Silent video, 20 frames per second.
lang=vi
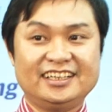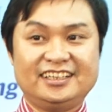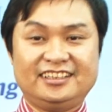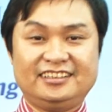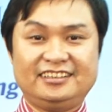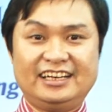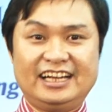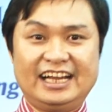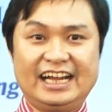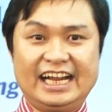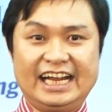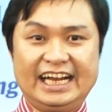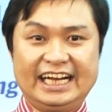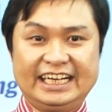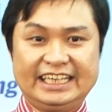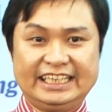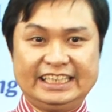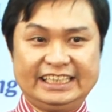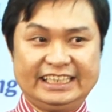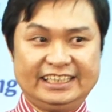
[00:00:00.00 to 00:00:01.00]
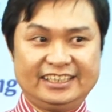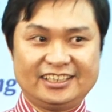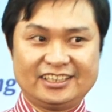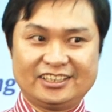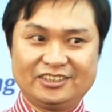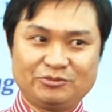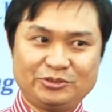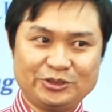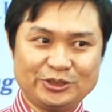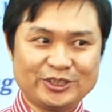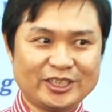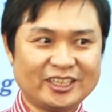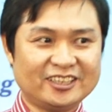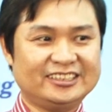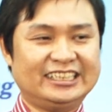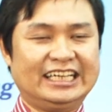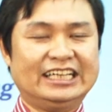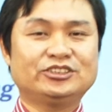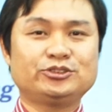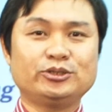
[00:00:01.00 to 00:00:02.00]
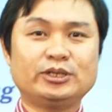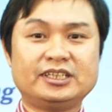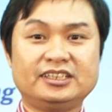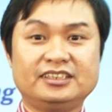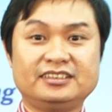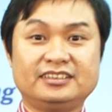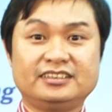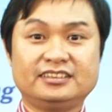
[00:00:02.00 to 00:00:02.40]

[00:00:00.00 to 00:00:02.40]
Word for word: Là phương thức sản xuất